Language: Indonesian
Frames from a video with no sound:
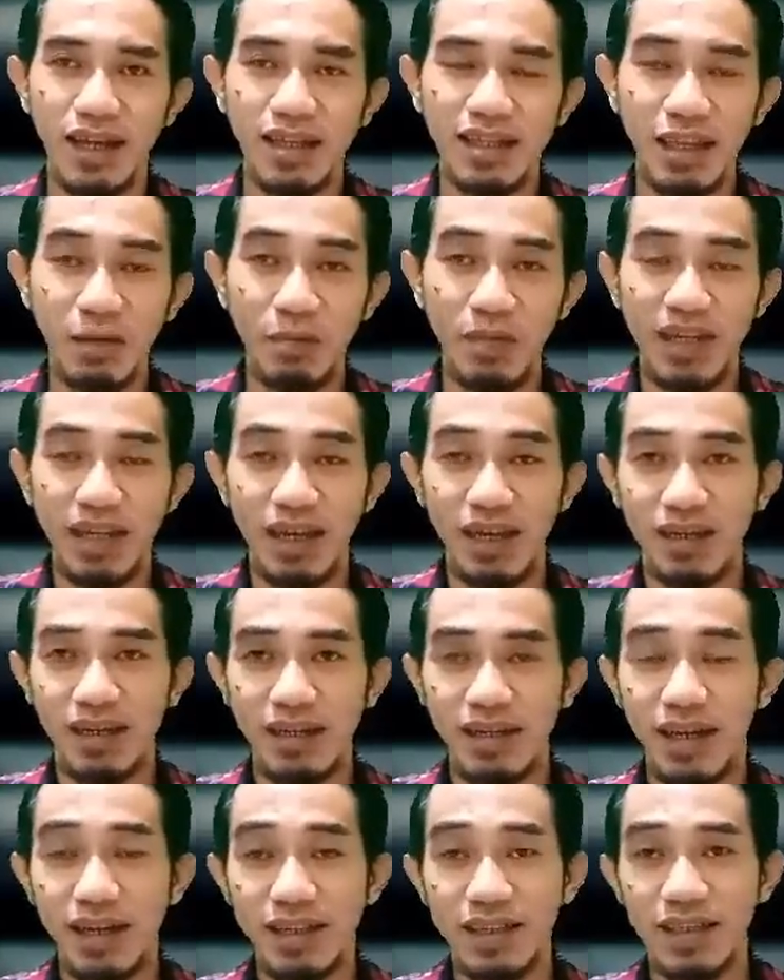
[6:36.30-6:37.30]
Tapi kan
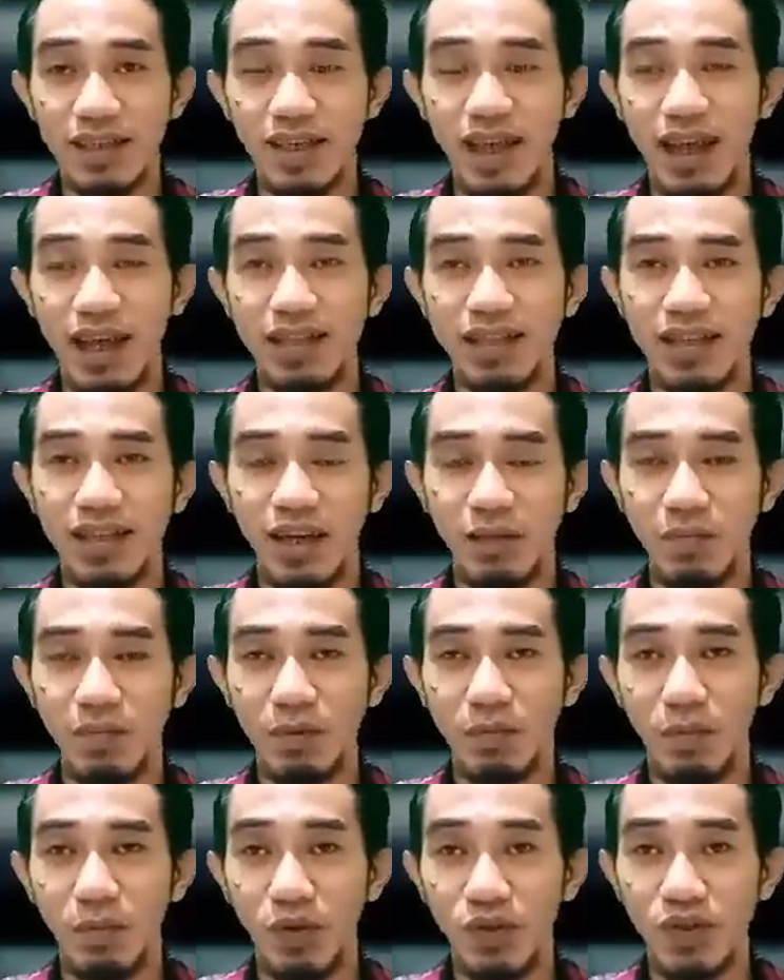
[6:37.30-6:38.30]
dia sengaja
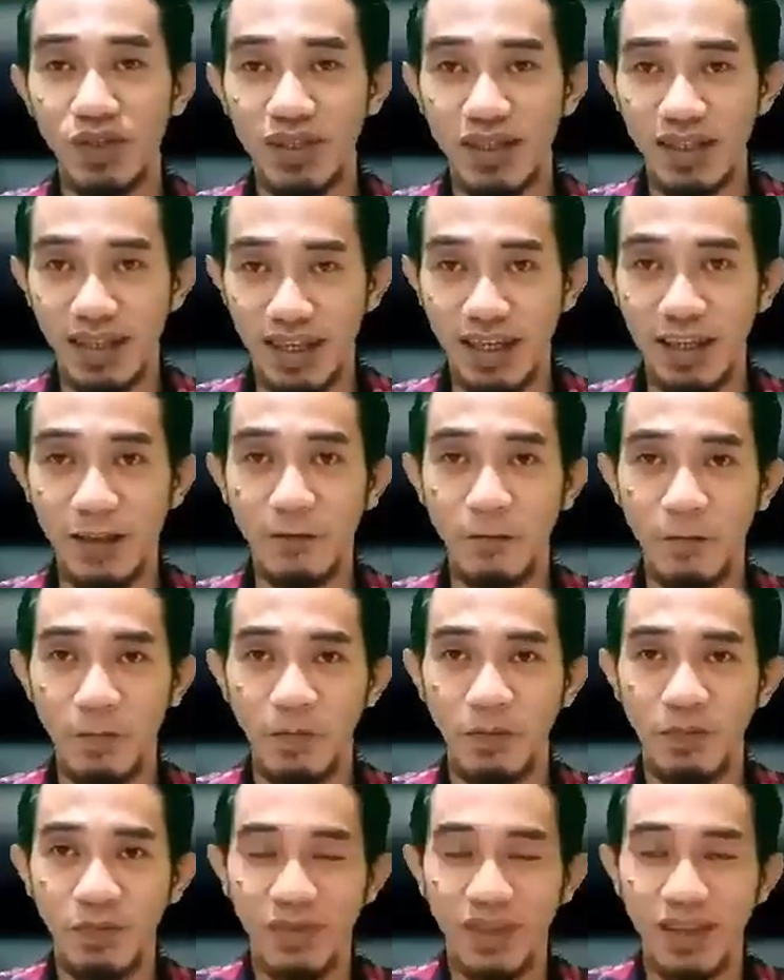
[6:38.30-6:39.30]
memposting
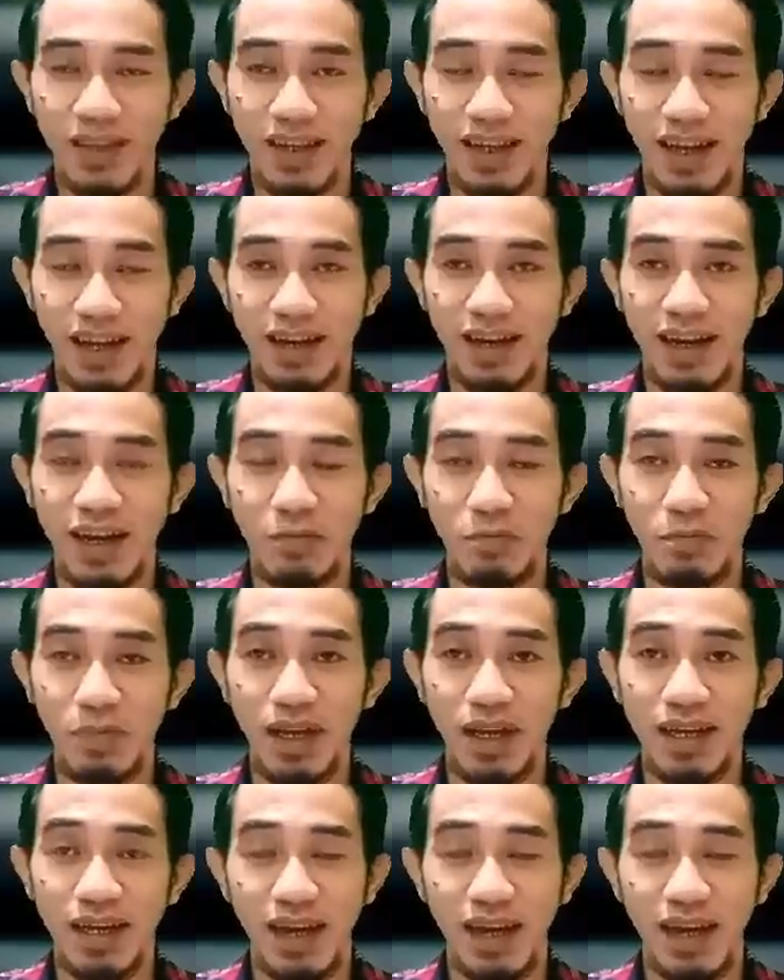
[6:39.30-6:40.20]
karena apa?